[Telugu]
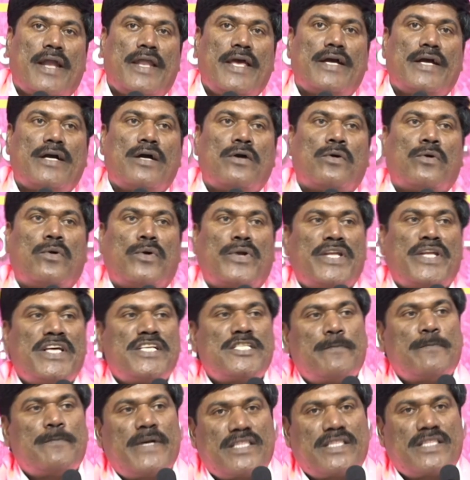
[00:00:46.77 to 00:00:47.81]
అనేక
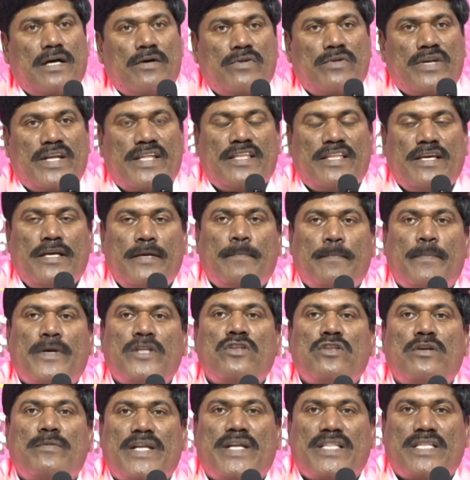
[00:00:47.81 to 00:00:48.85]
కొరియర్స్ పెడతా ఉన్నది
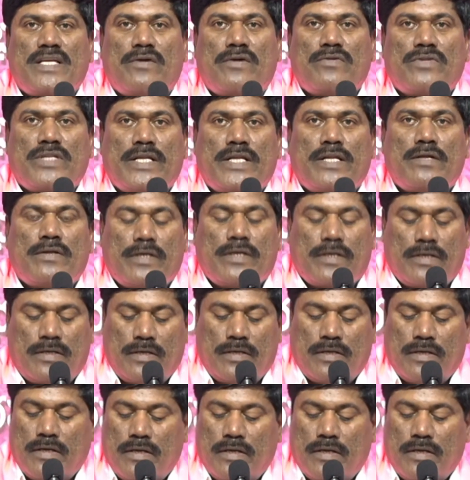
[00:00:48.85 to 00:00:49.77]
ఇబ్బందులు పెడతా ఉందని